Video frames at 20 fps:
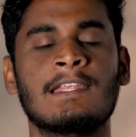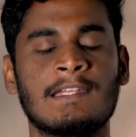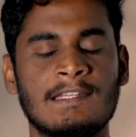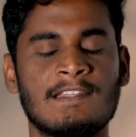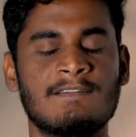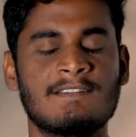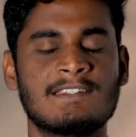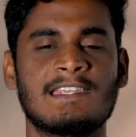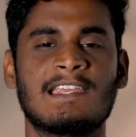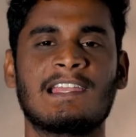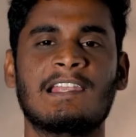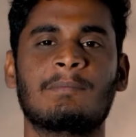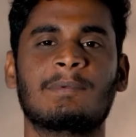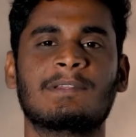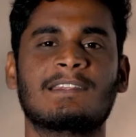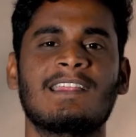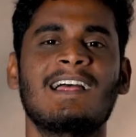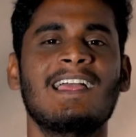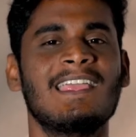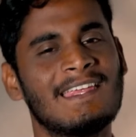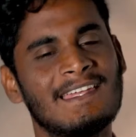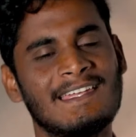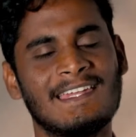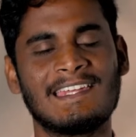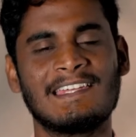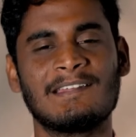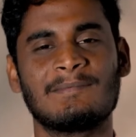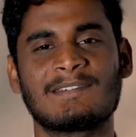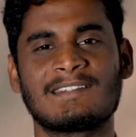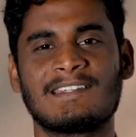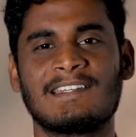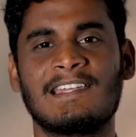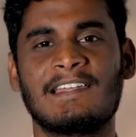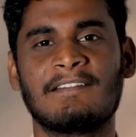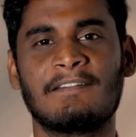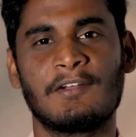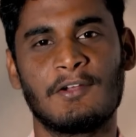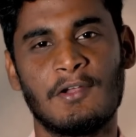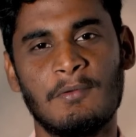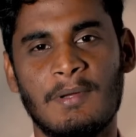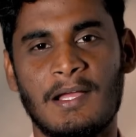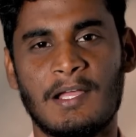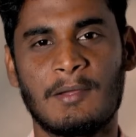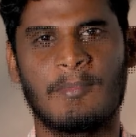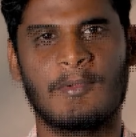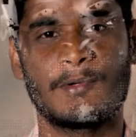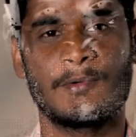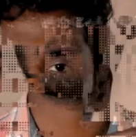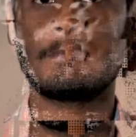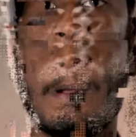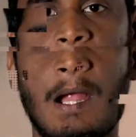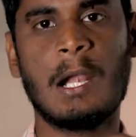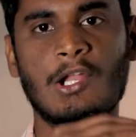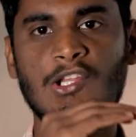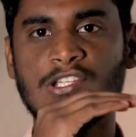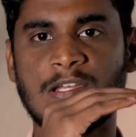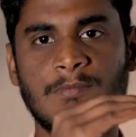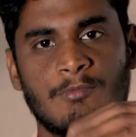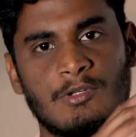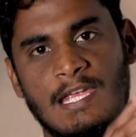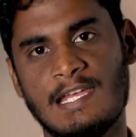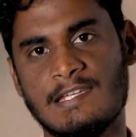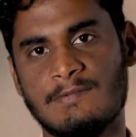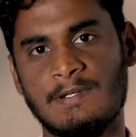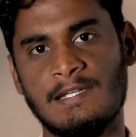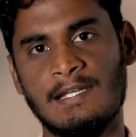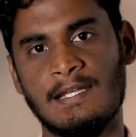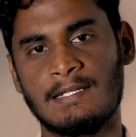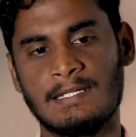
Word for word: இந்த விஷயங்களை பற்றி தான் இன்றைக்கி நம்ம ஸ்ட்ரீட் லைட் வீடியோவில் பார்க்க போகிறோம் இந்த பாலம் ஜம்மு காஷ்மீரில்